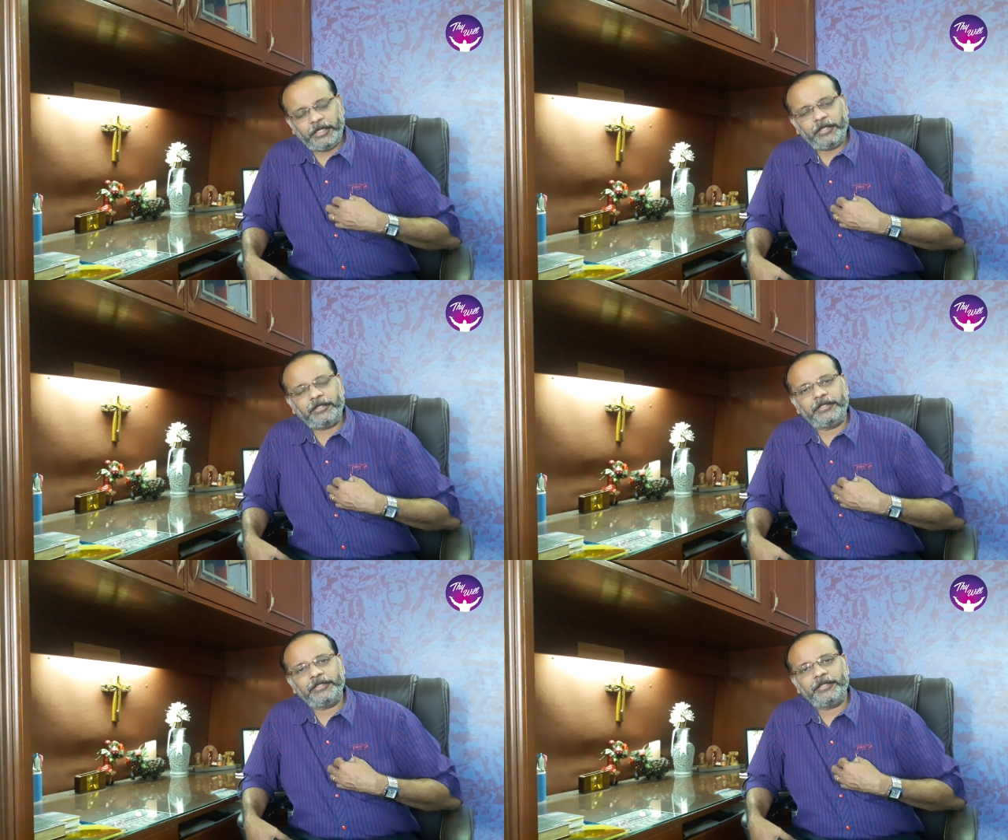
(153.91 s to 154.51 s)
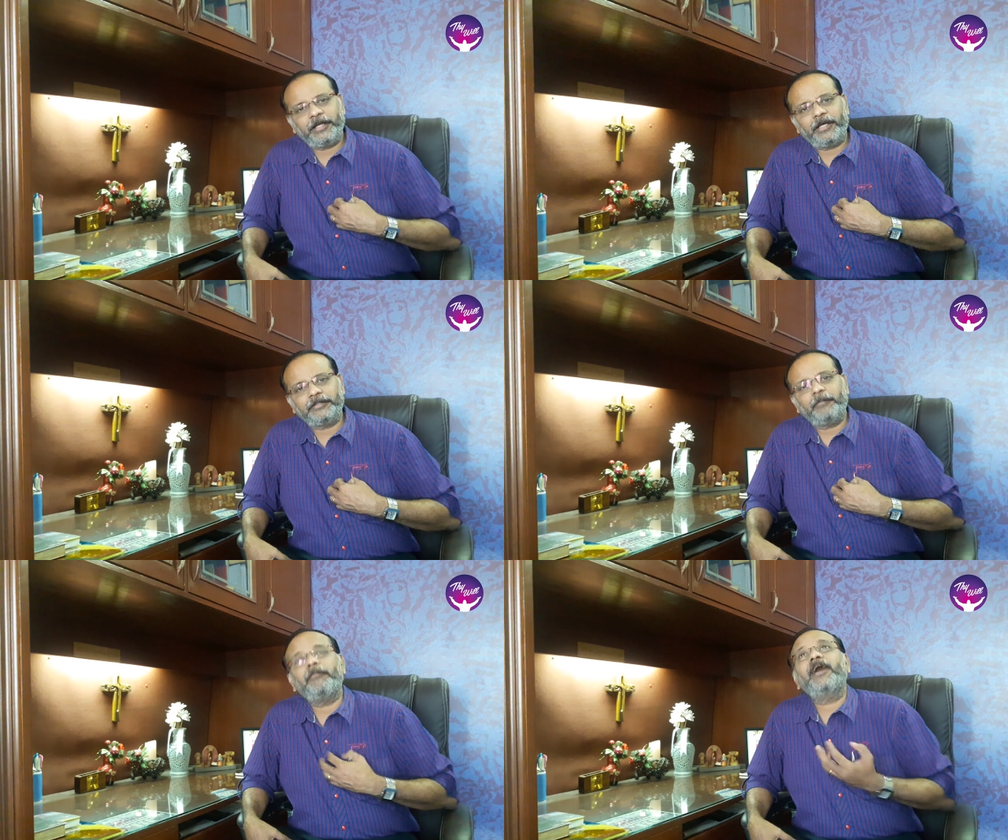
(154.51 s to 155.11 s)
எனக்கு
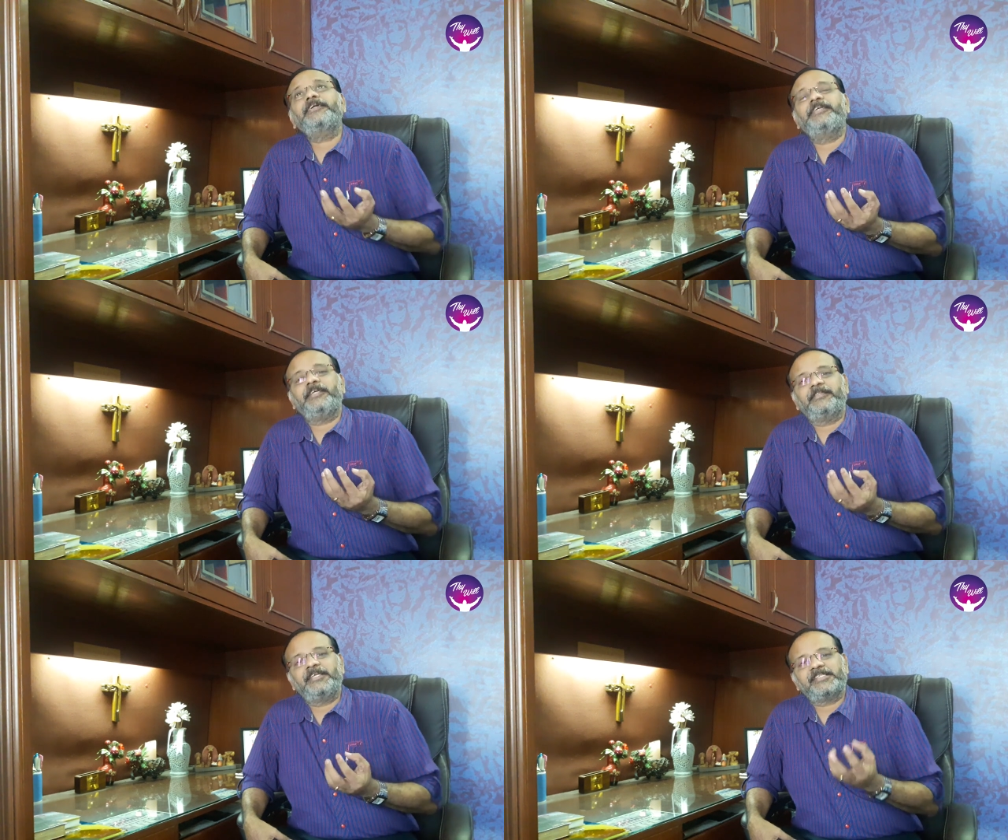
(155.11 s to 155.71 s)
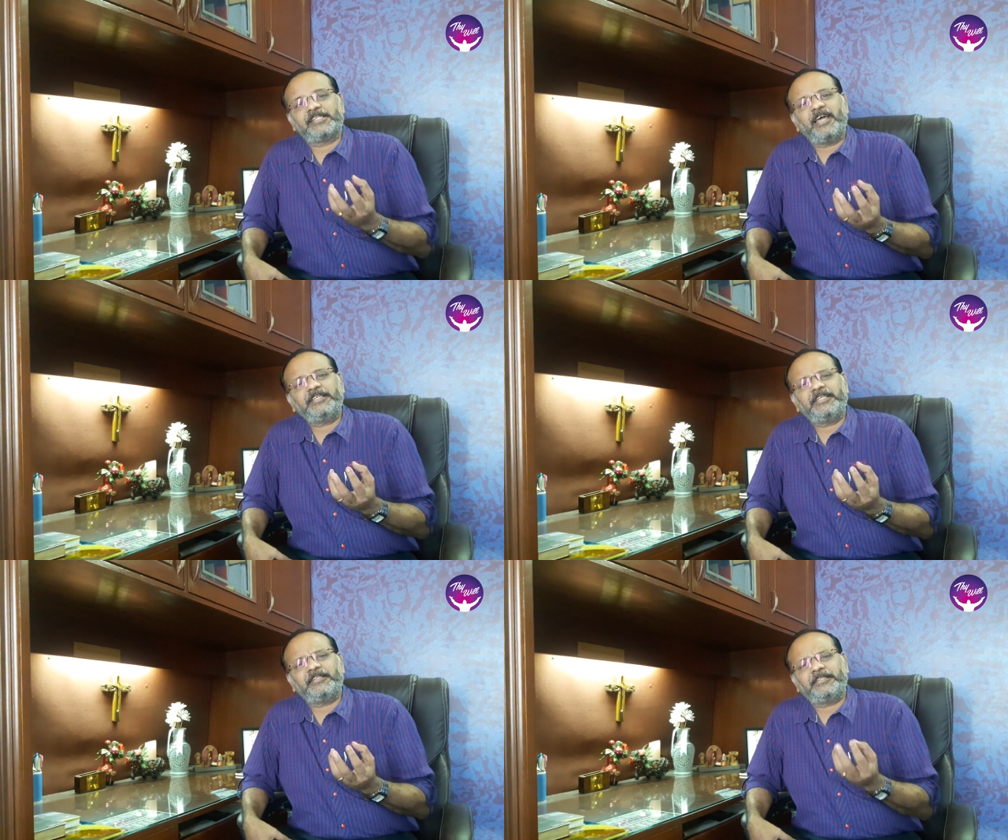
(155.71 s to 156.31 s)
அந்த பாக்கியத்தை
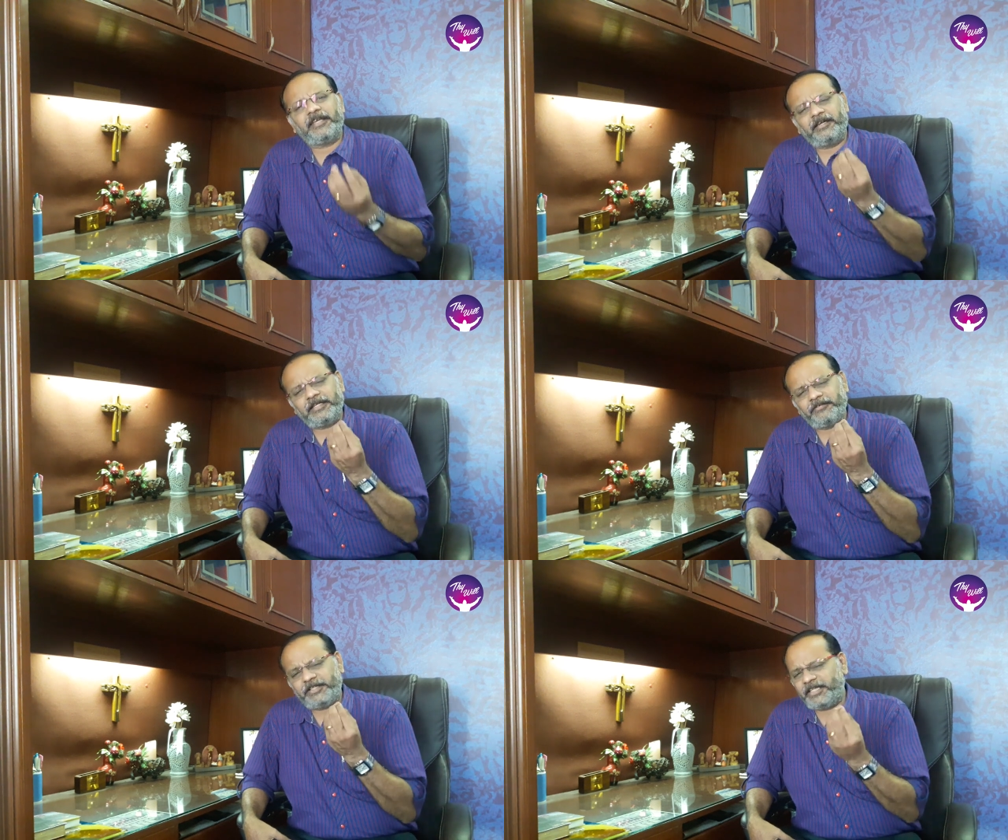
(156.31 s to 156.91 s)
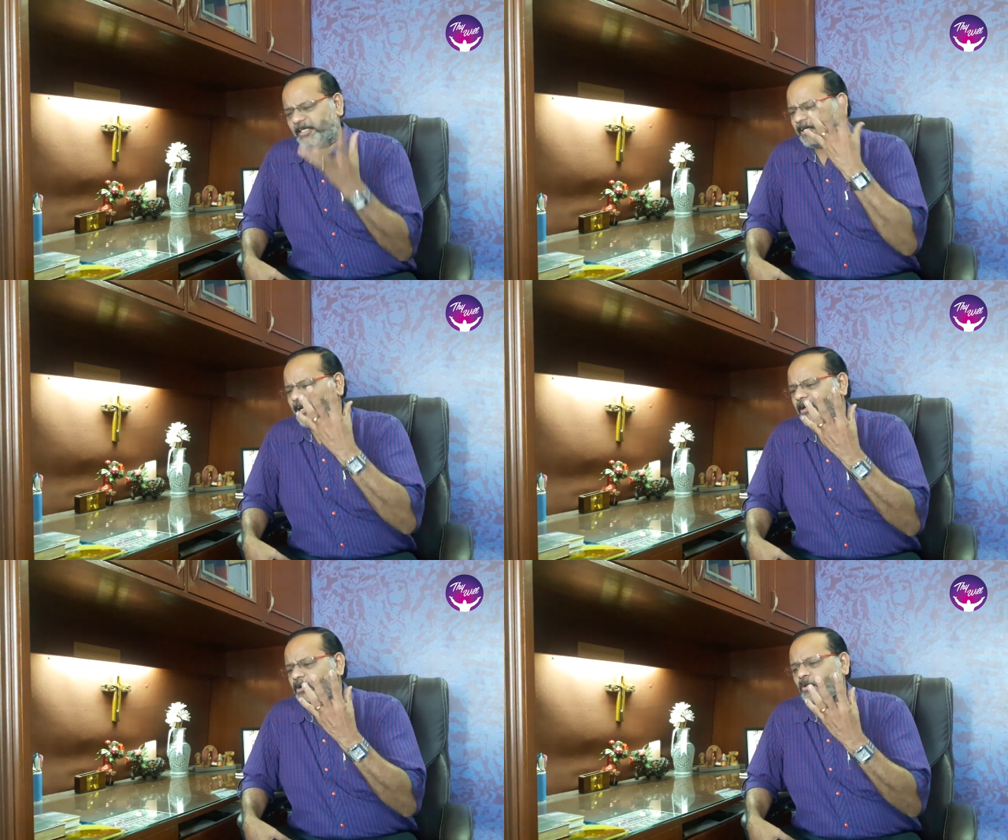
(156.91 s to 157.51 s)
ஸ்லாக்கியத்தை ஆண்டவர்
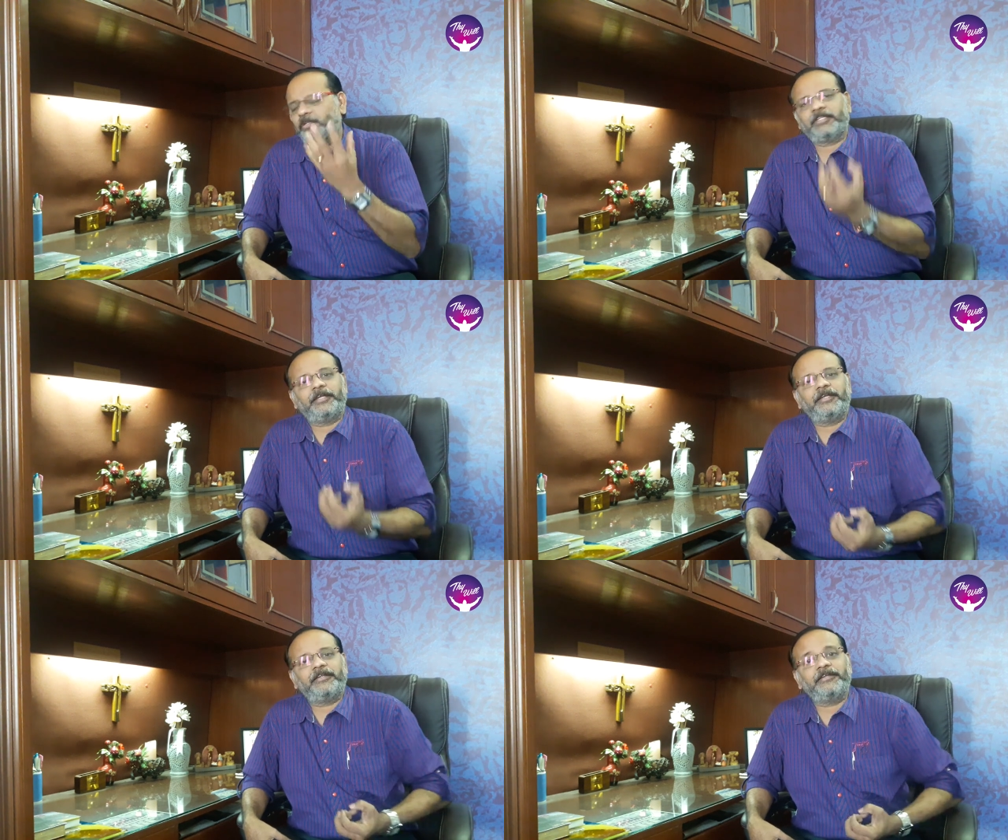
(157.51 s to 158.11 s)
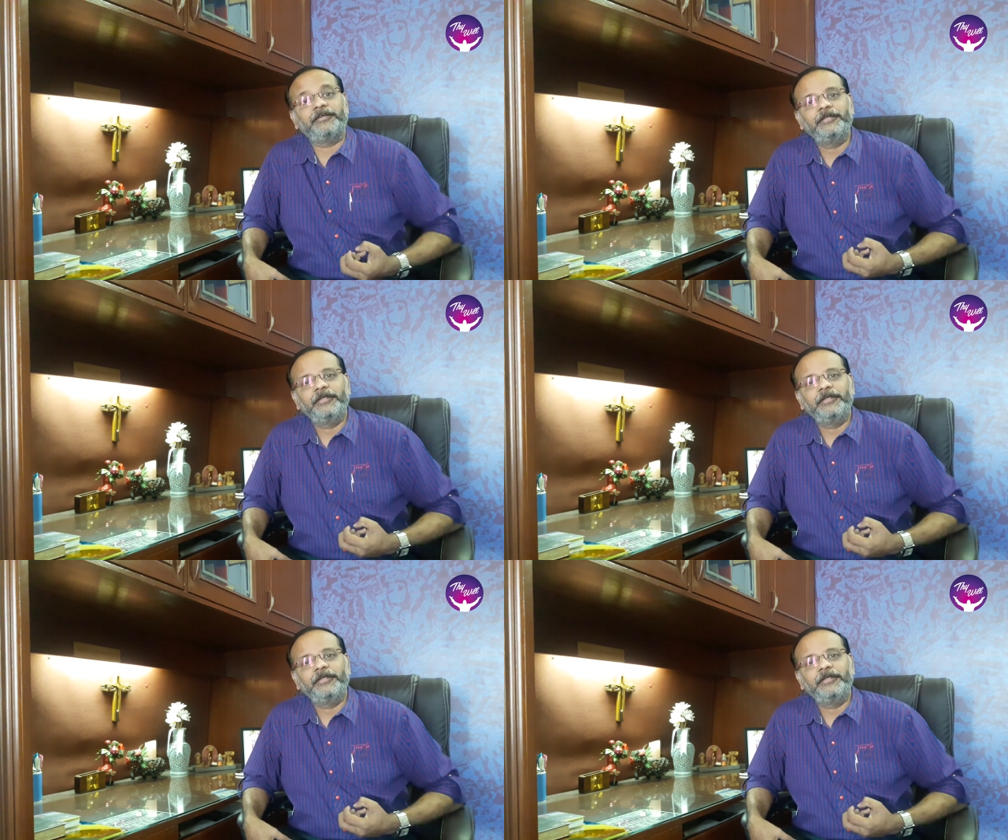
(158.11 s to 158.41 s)
எதற்காக கொடுத்தார் என்று